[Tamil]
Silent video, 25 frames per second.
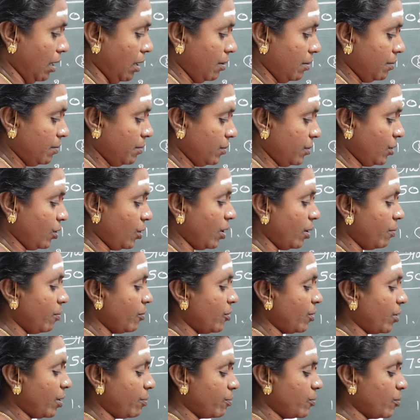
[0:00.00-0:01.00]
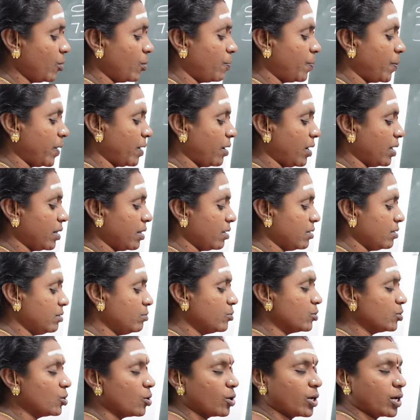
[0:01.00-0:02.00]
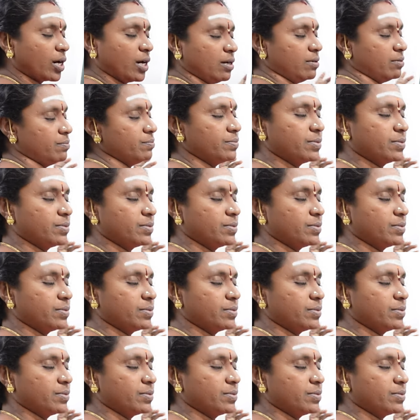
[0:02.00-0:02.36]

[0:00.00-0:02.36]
முன்னோ முன் முற்ப அதாவது முன்னோர்கள்